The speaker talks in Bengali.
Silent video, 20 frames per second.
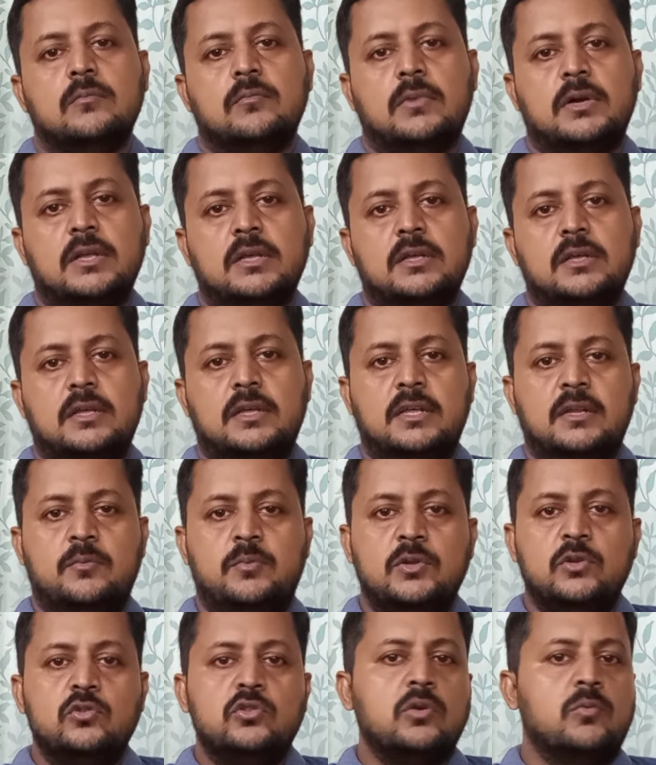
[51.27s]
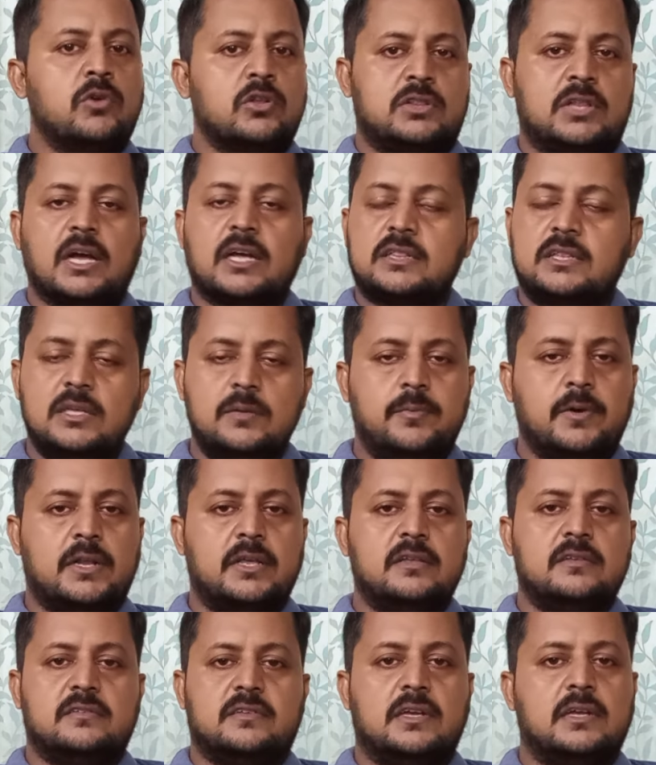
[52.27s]
মানে এর বিরুদ্ধ মত থাকতেই পারে
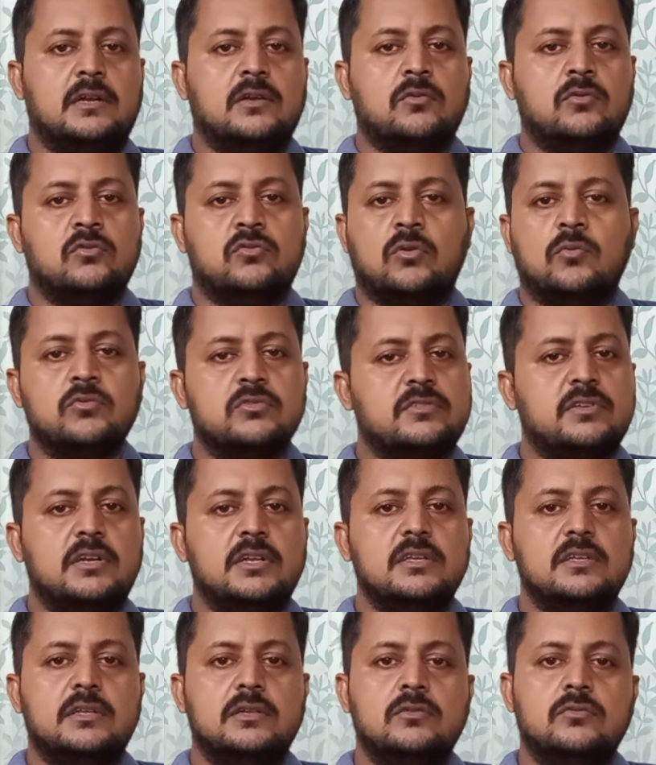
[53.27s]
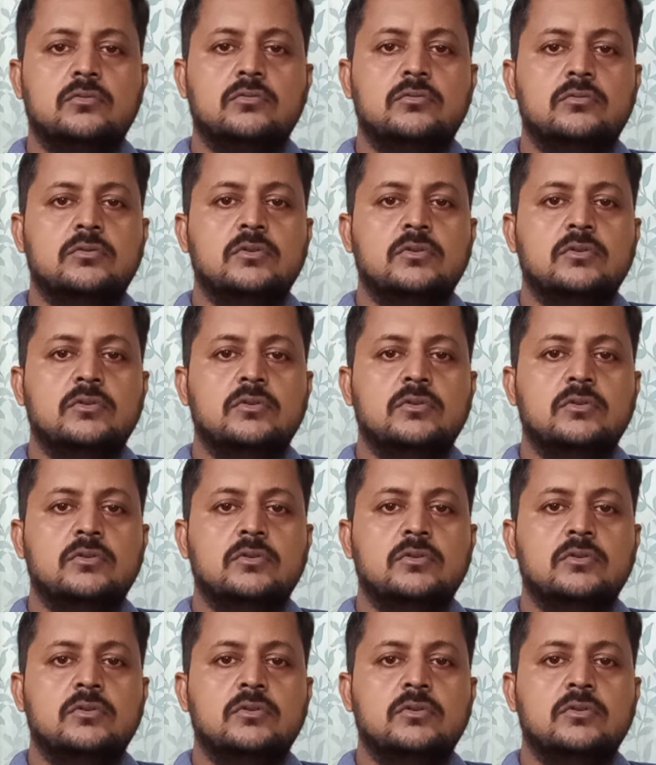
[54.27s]
সেখানে কোনো সমস্যা নেই কিন্তু